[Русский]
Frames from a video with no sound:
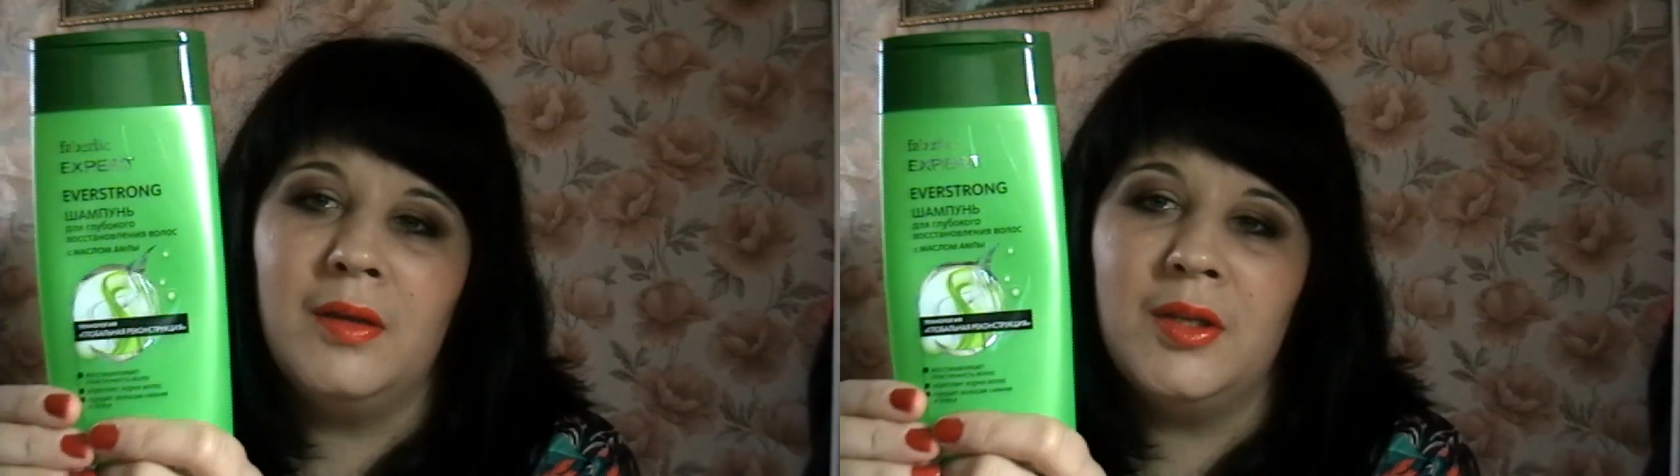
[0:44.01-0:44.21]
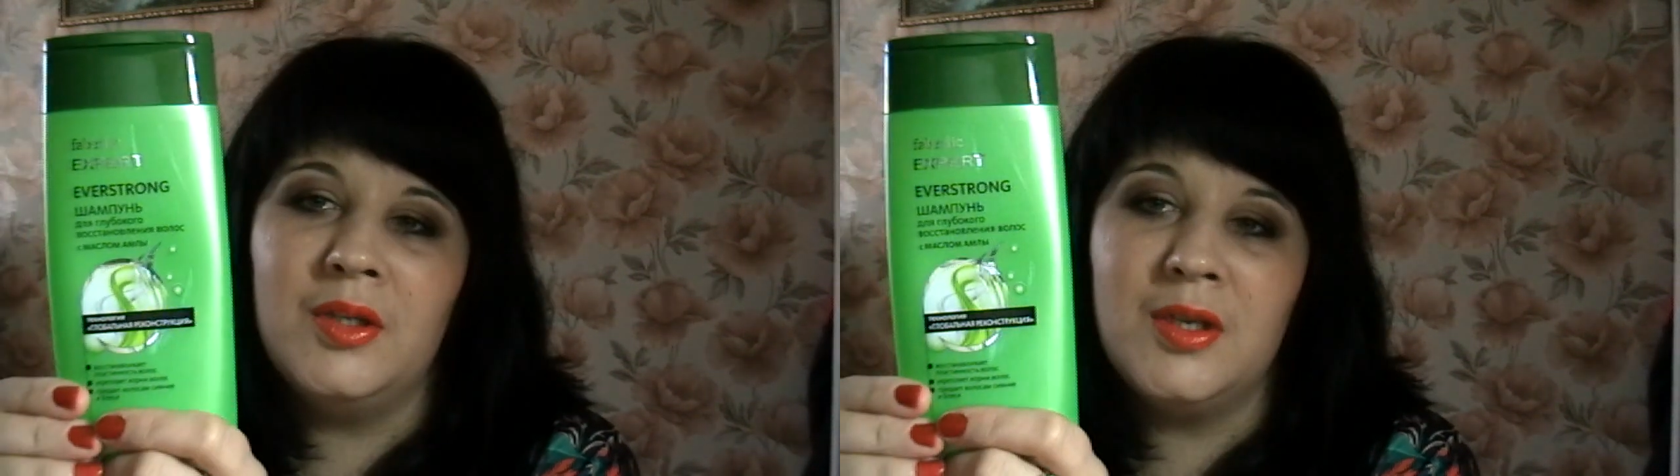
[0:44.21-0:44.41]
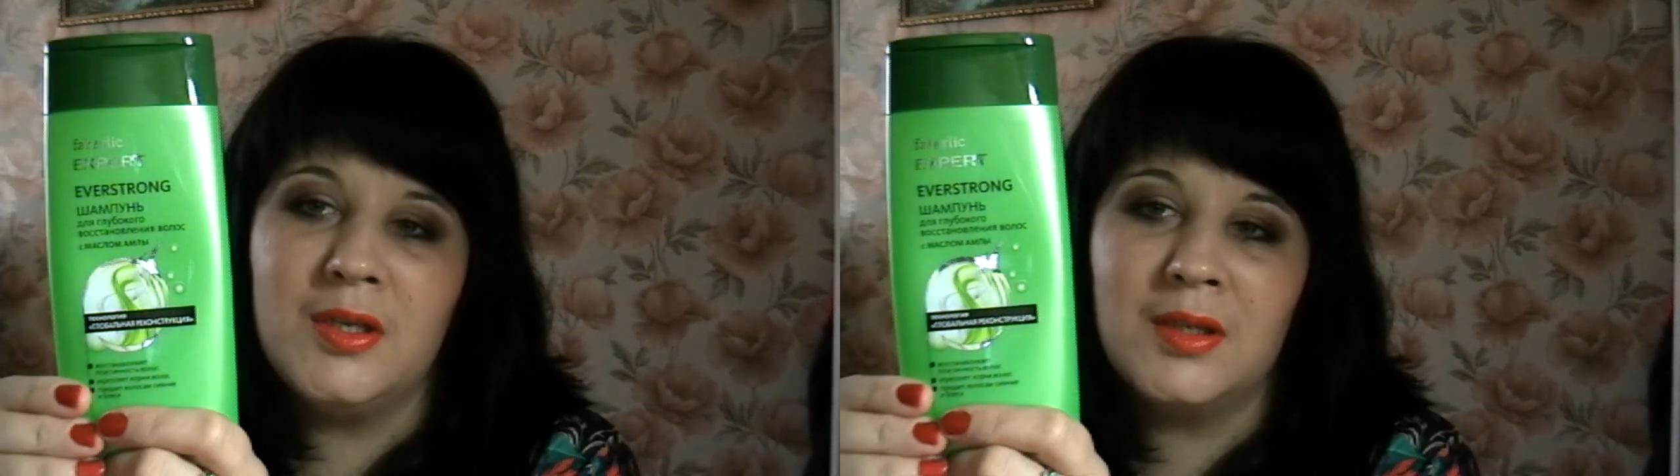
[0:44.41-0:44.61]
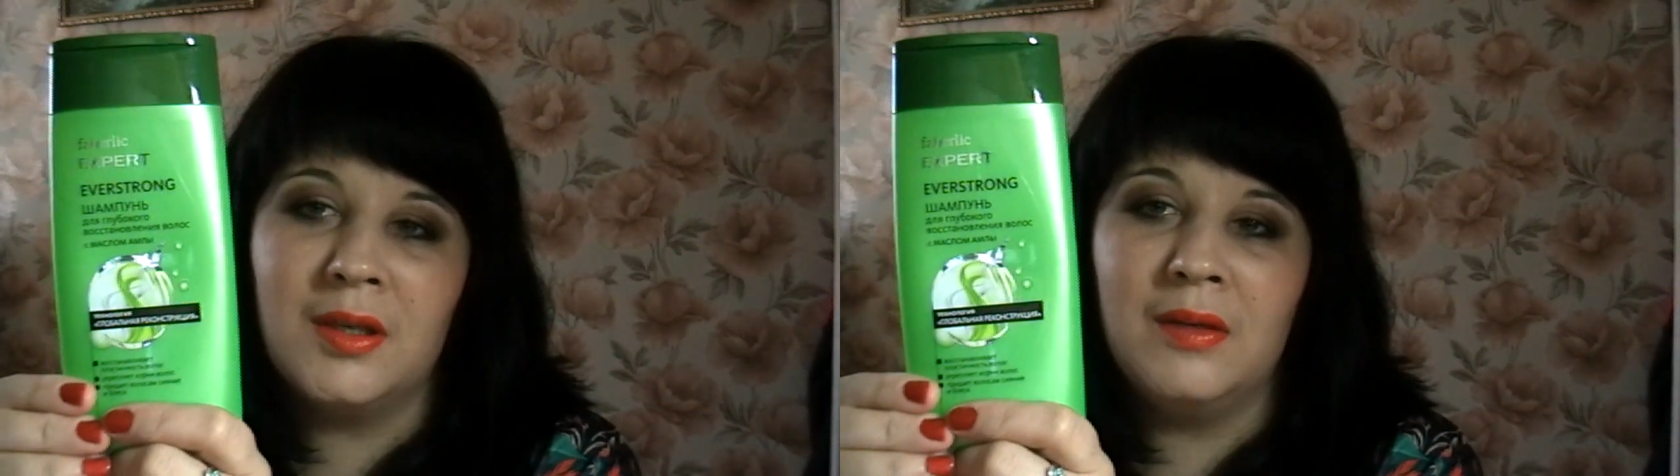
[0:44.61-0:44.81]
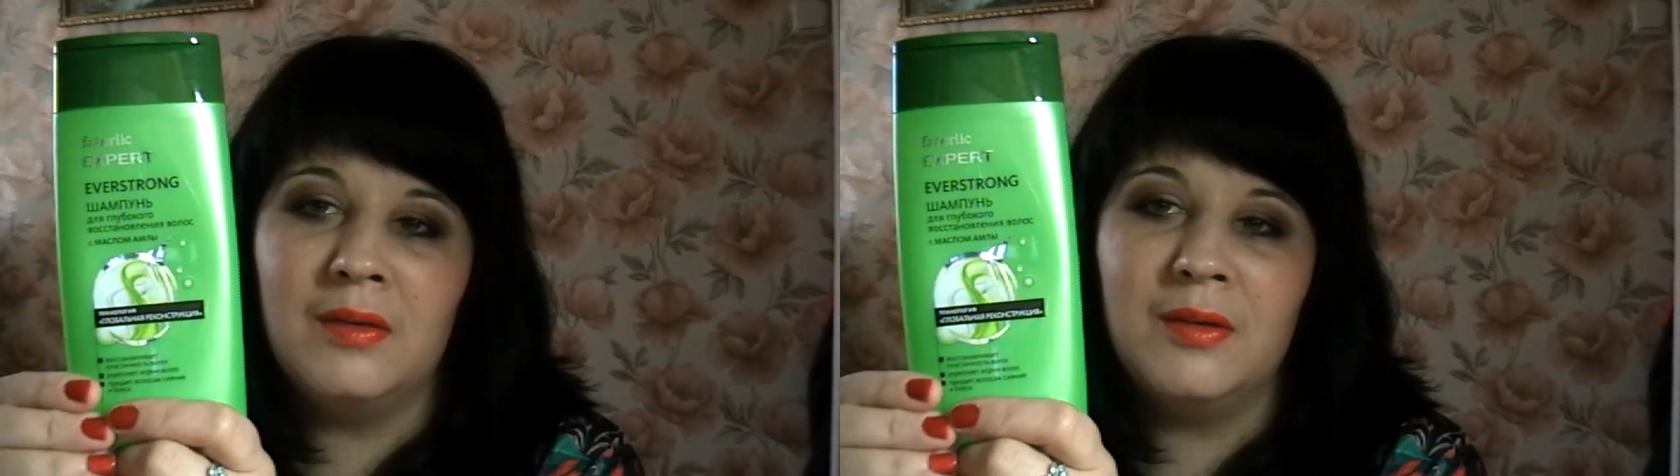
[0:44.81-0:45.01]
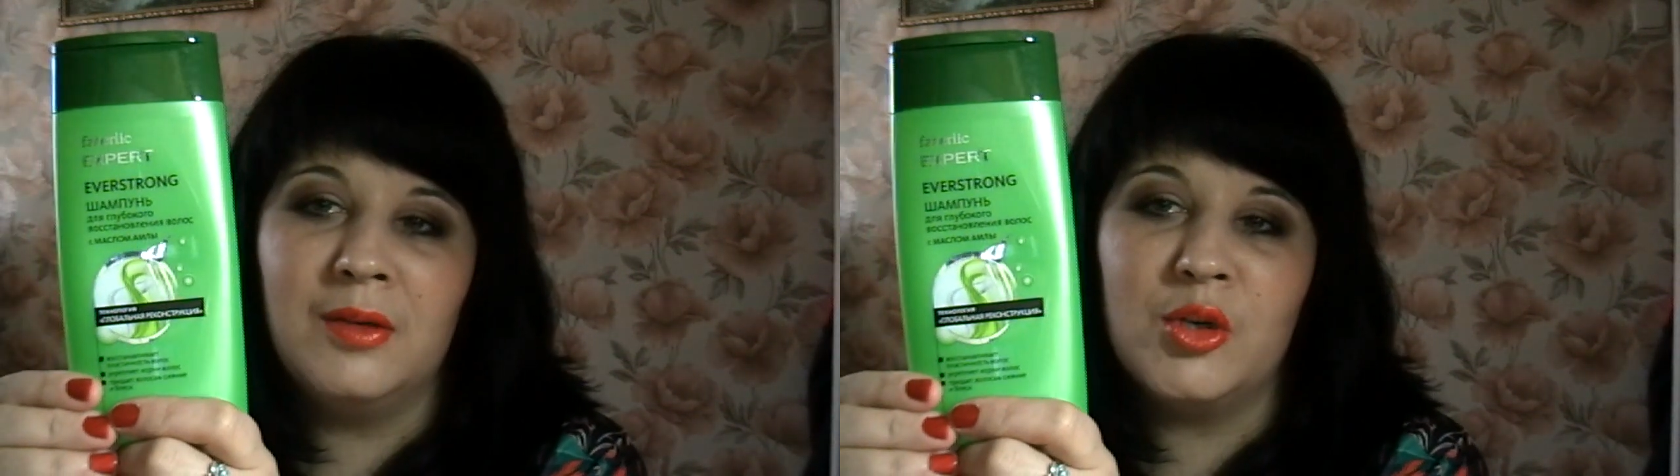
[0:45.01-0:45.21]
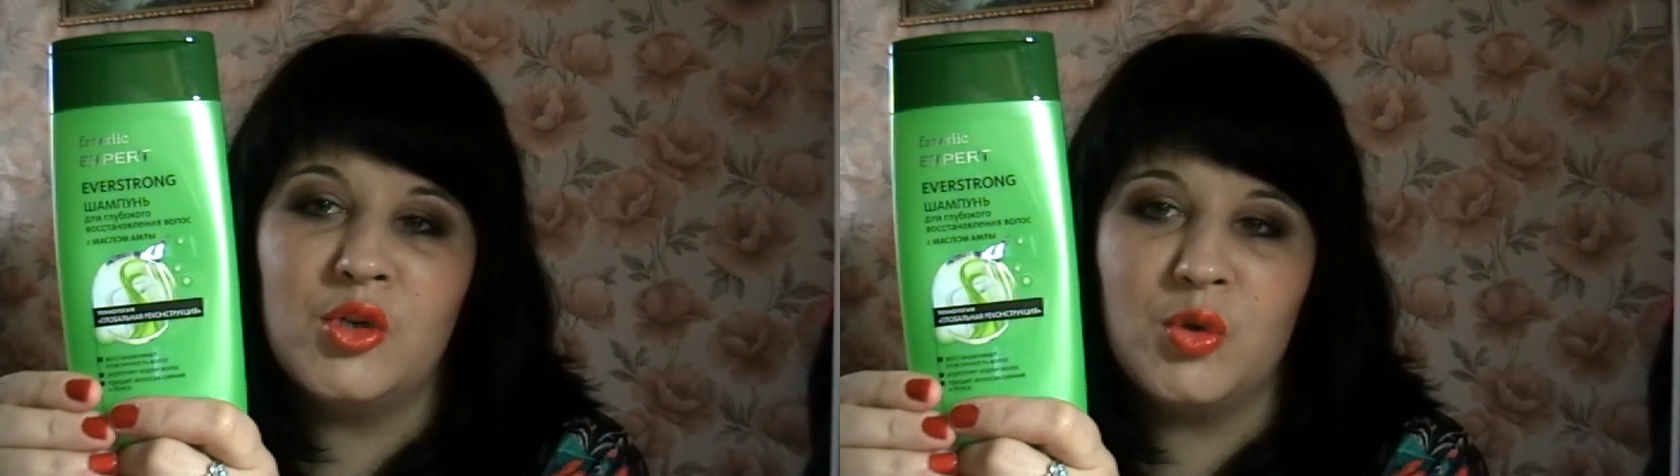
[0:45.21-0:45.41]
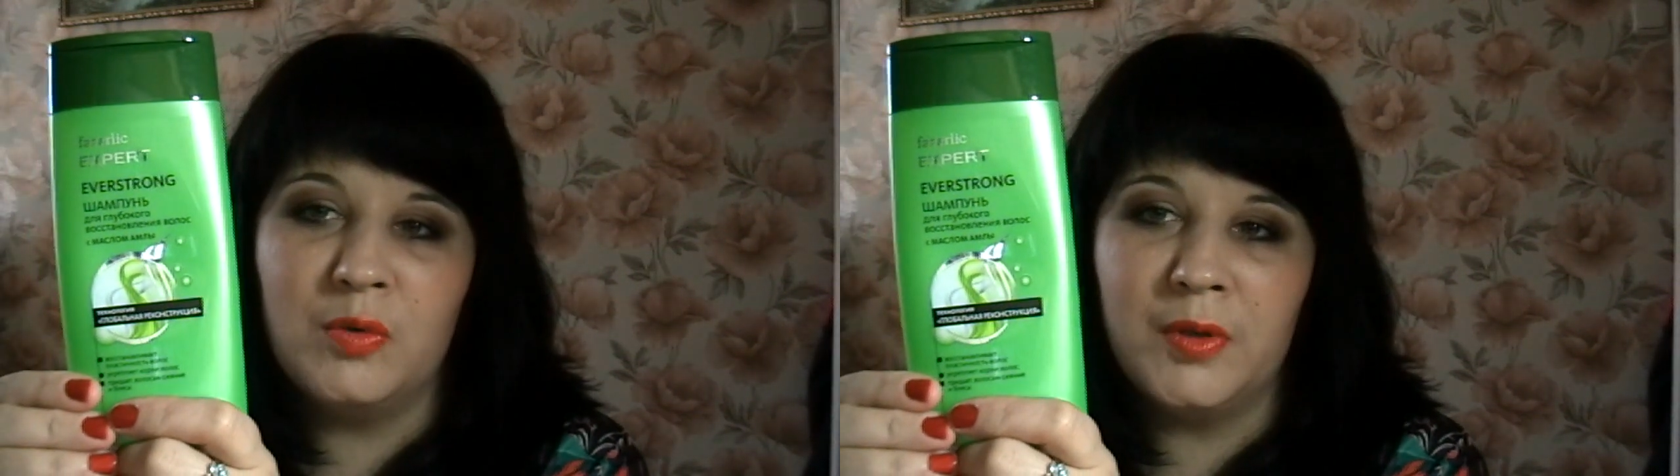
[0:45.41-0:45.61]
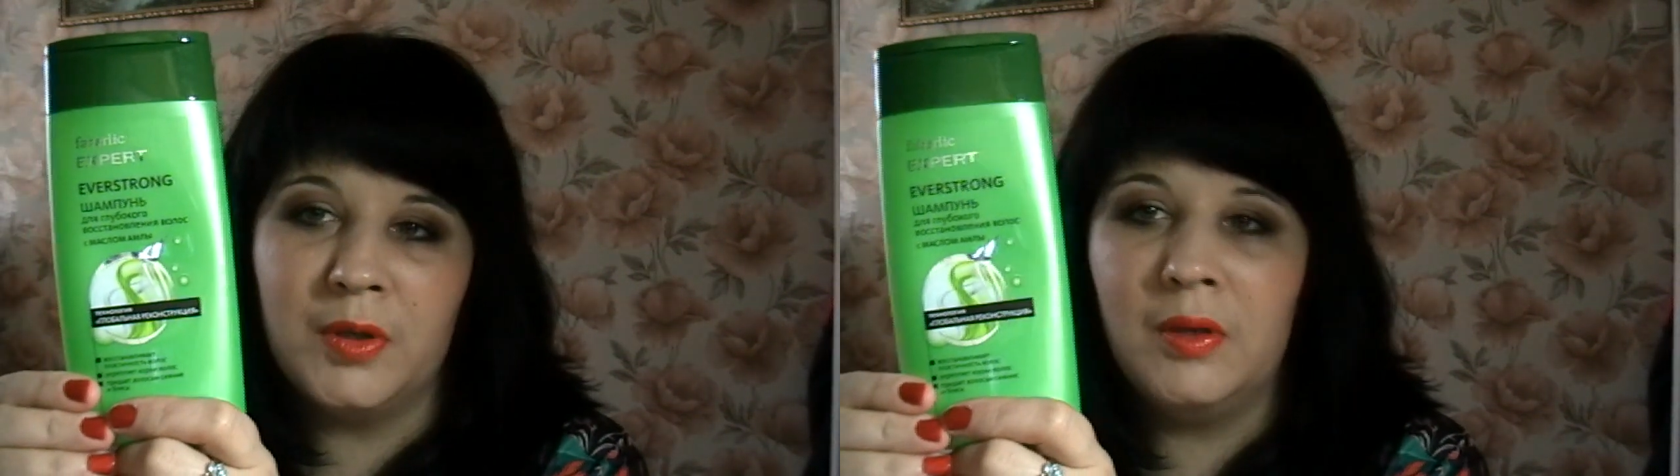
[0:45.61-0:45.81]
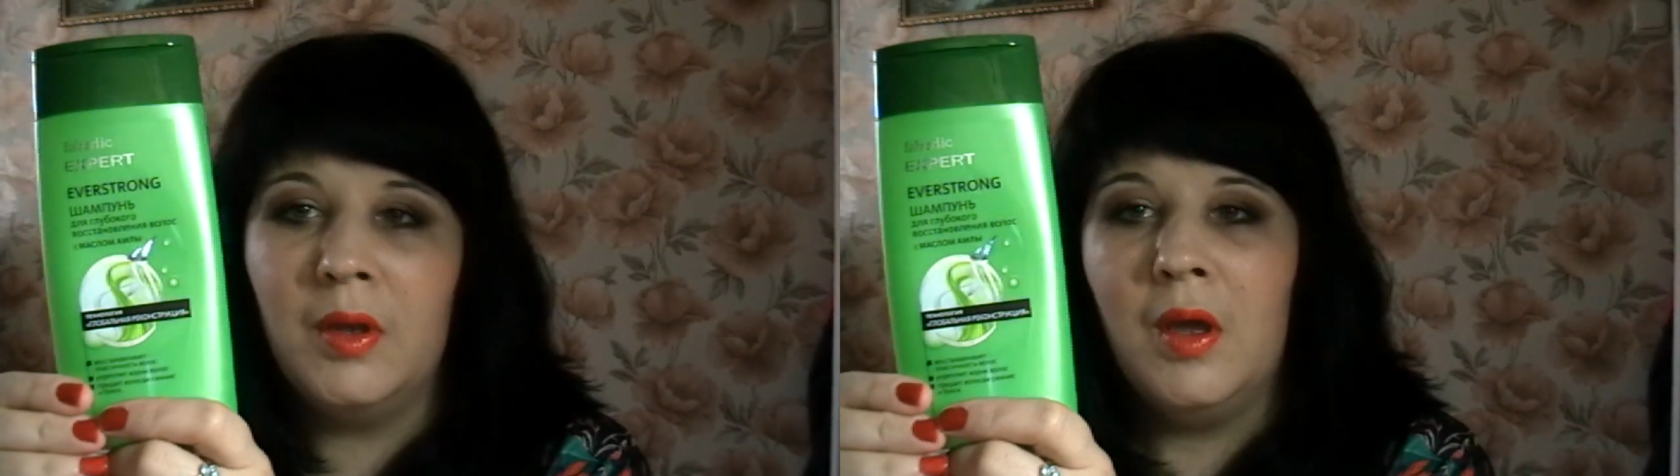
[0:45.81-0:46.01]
индийский крыжовник,